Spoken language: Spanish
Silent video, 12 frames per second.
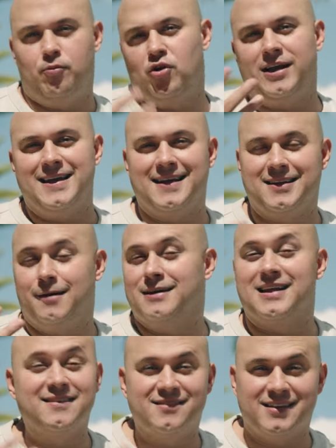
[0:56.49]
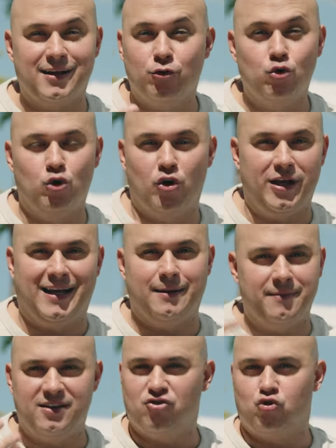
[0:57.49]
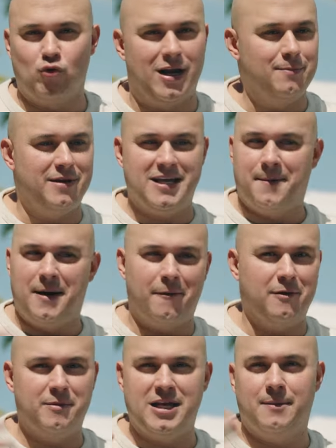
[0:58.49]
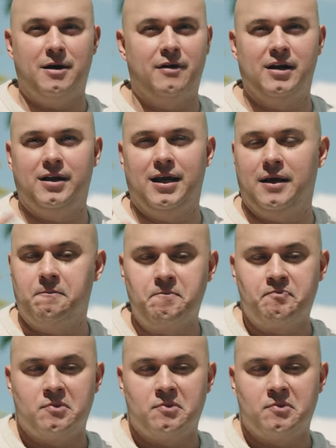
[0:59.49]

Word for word: porque ya estaba tan seguro de que mensual me llamaban y me llamaban que